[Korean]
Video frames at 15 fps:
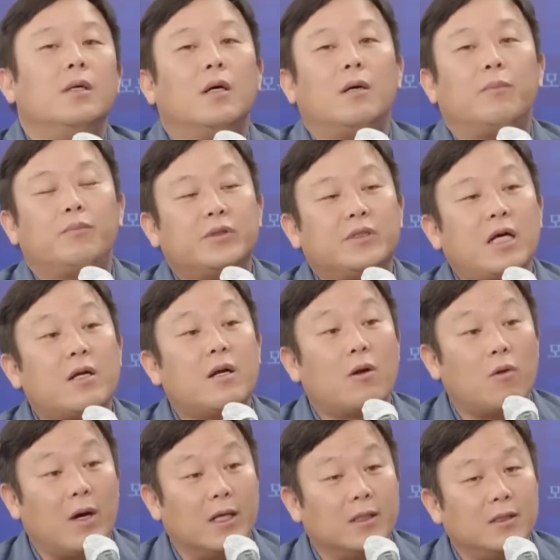어,
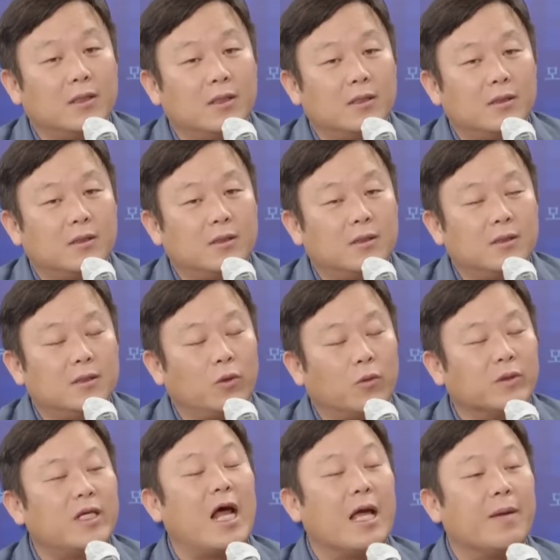풋살하러 간 어,
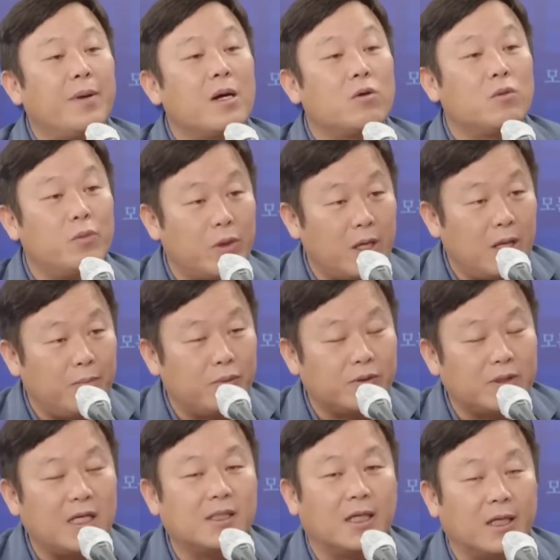용산 아이파크몰에
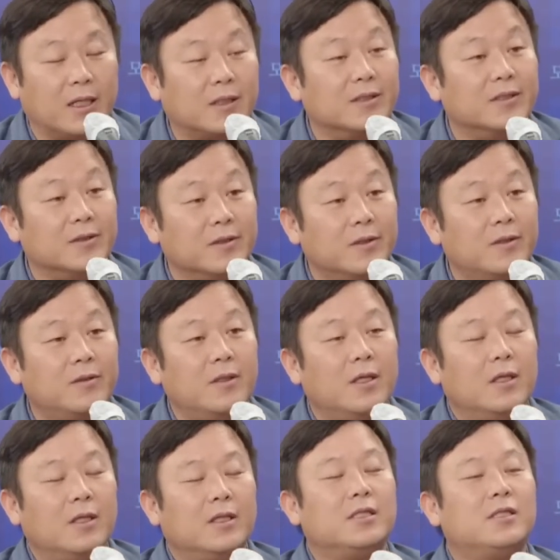풋살장이 있거든요.
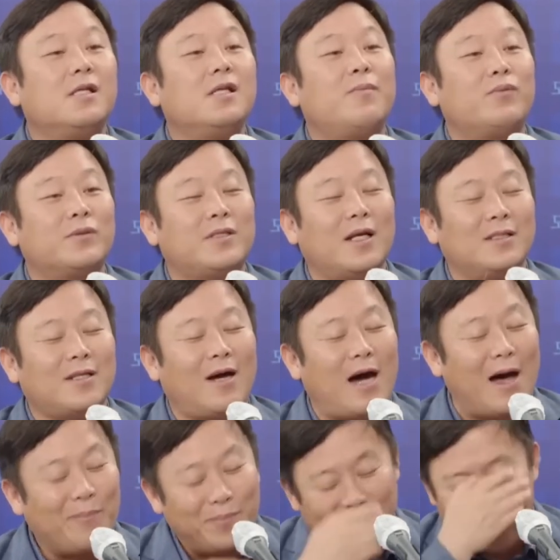네. 실내 풋살장
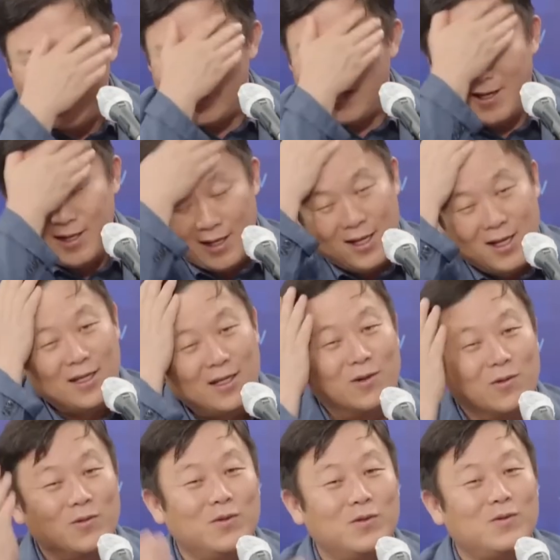앞에
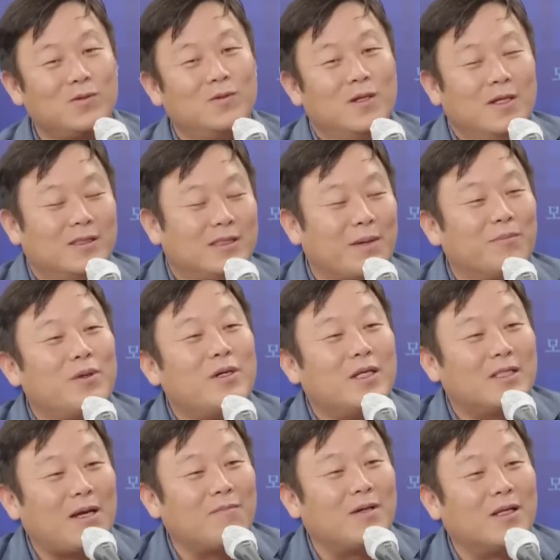영국 잼버리
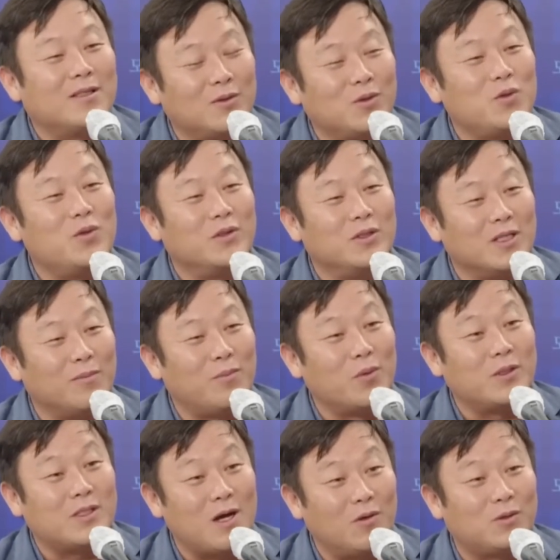참가 청소년들이
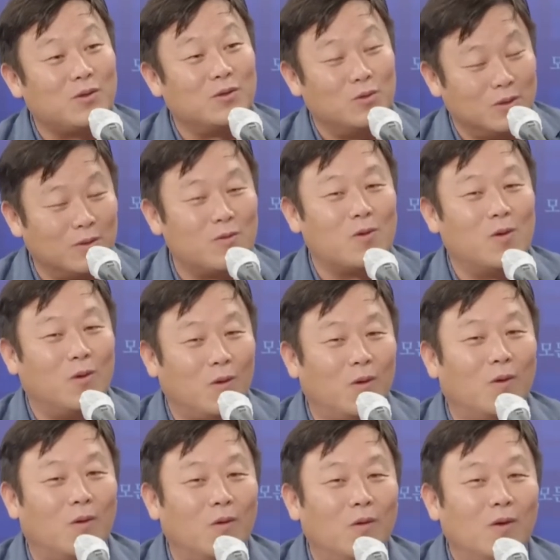보이스카우트 아, 어,
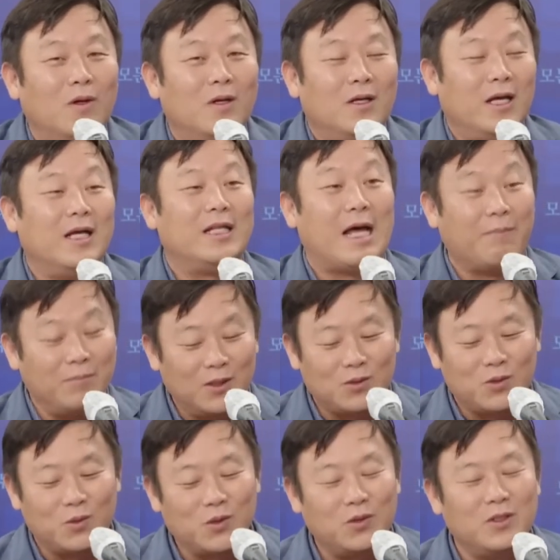입고 철수한 예, 남녀
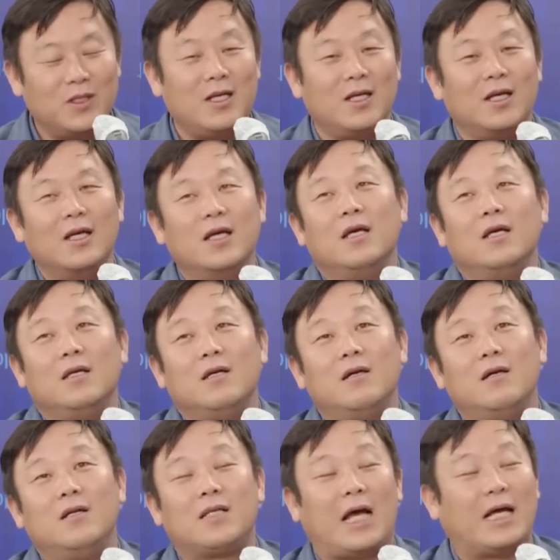청소년들이
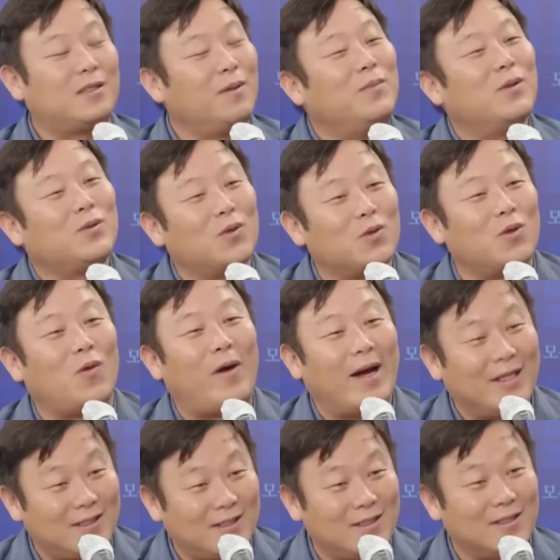열다섯 명 정도
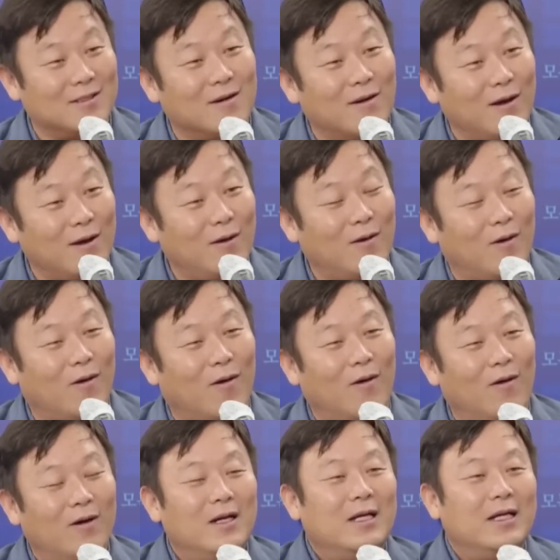와 있는
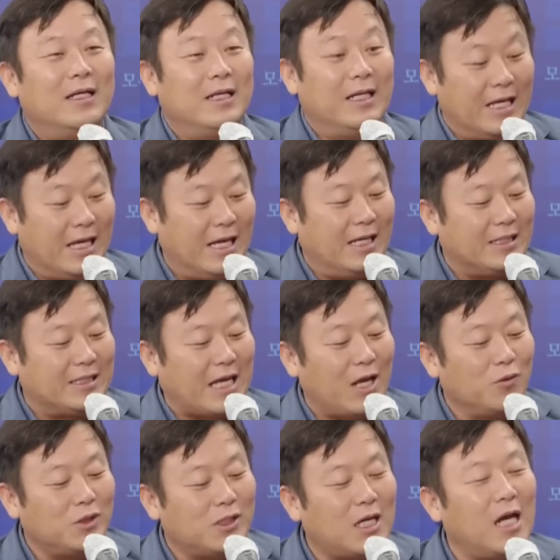거예요. 시원하니까. 예,
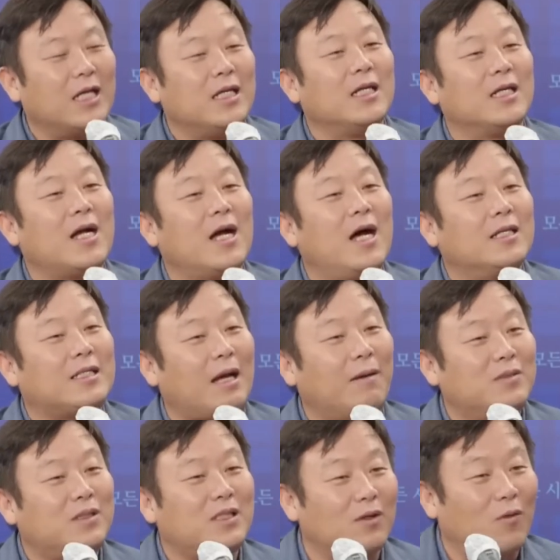자유 시간이니까
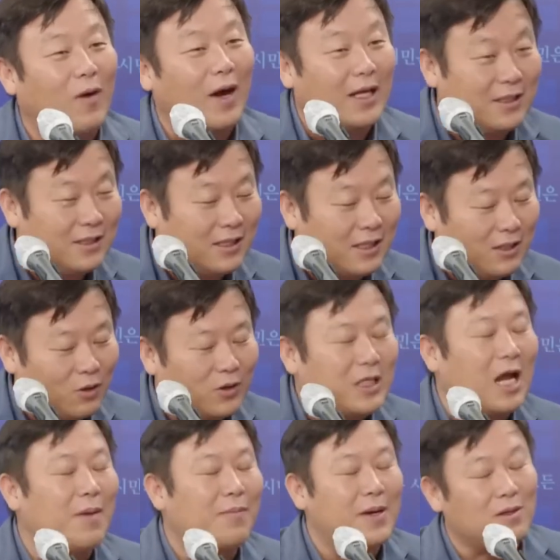잠시 아, 와 있는
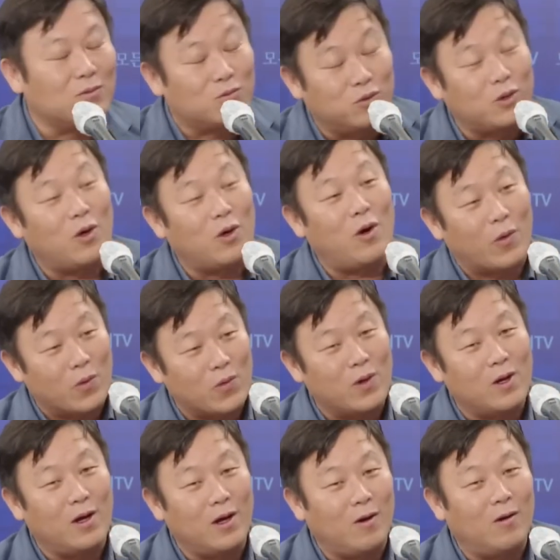아, 예. 그 구경하러 온
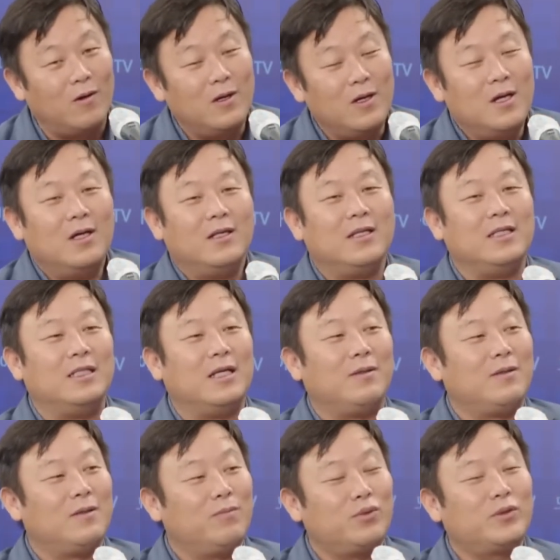거예요. 아. 근데
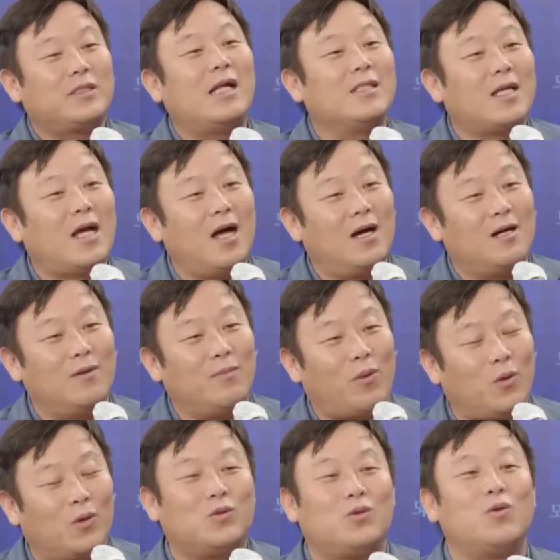이제 풋살장을
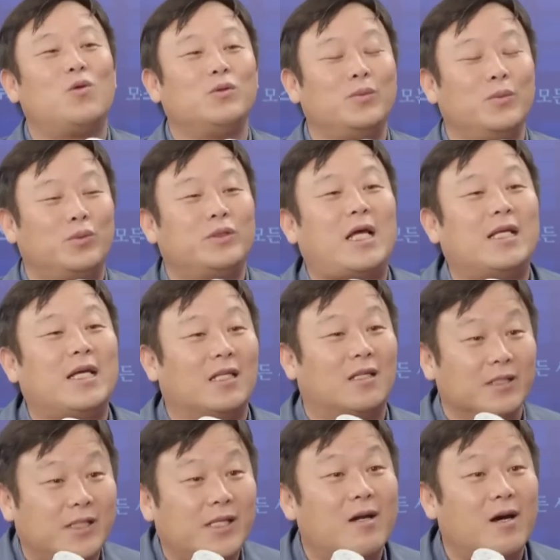보고 들어오고 싶은 풋살장이
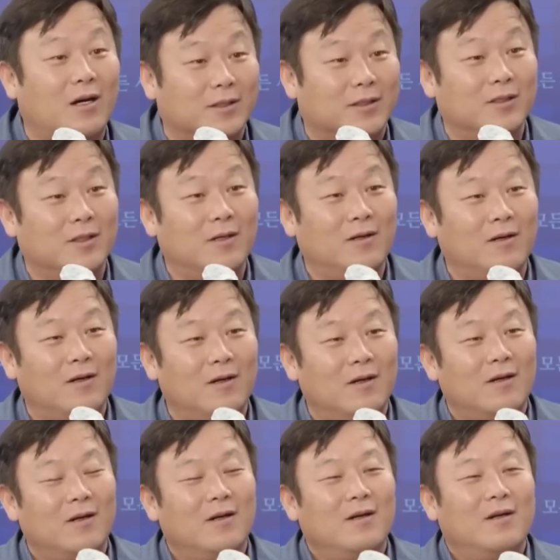더 시원하거든요.
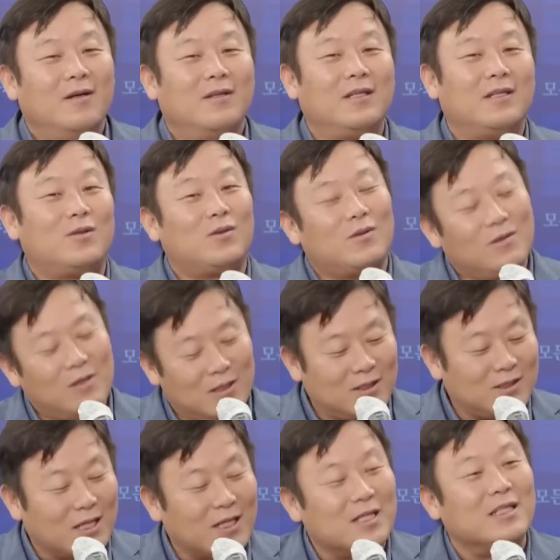근데 예.
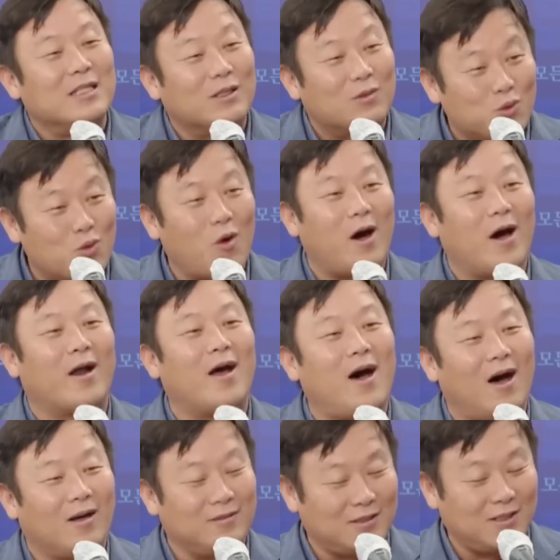그래서 저희들이 이제 들어와라.
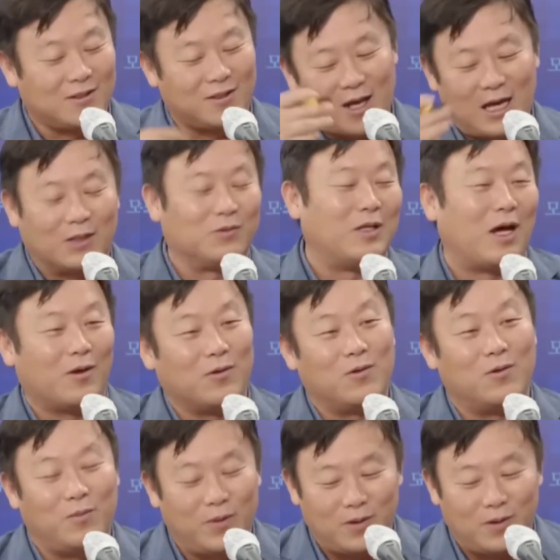그래서 어. 대화도 나누고